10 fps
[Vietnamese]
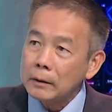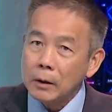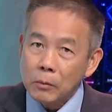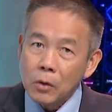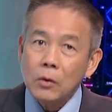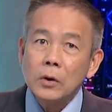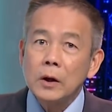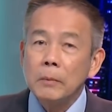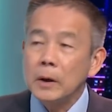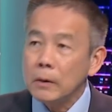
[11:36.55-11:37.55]
trong đó có
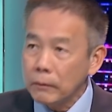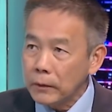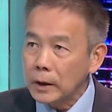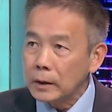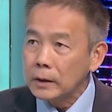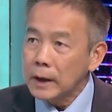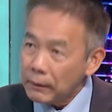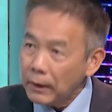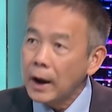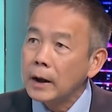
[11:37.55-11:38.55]
người Mỹ gốc Việt da
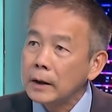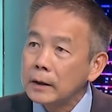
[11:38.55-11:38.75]
vàng